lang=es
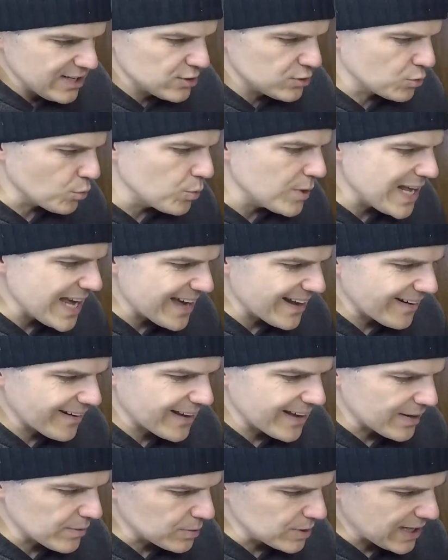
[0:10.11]
tunear
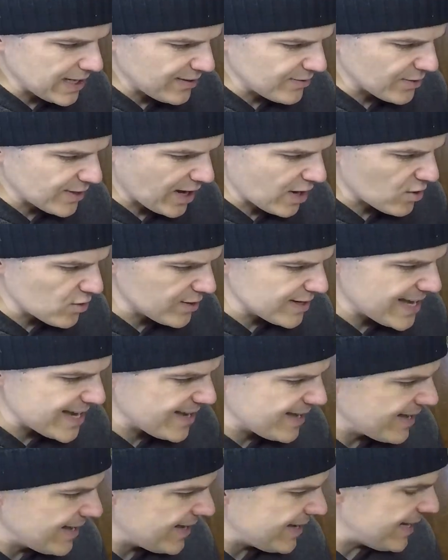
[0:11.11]
carburadores
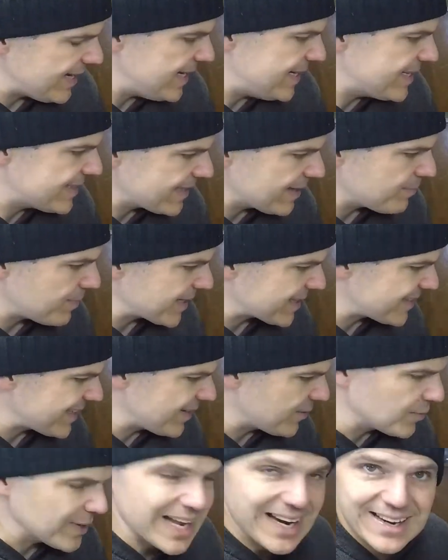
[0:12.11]
Holley en este
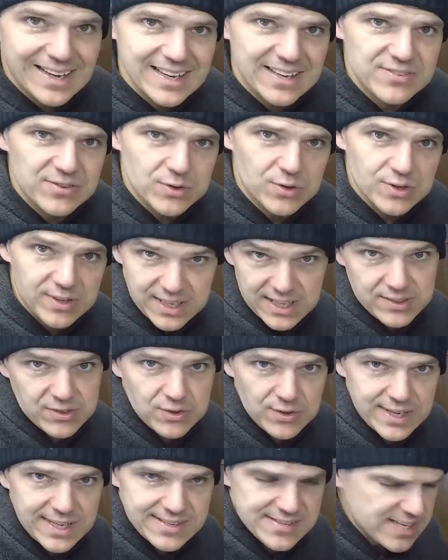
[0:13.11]
particular caso que
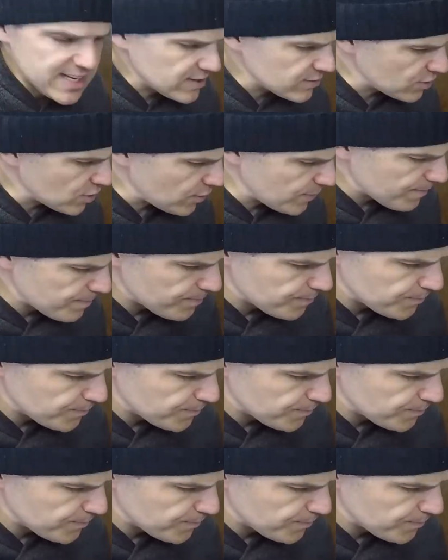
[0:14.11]
estoy haciendo.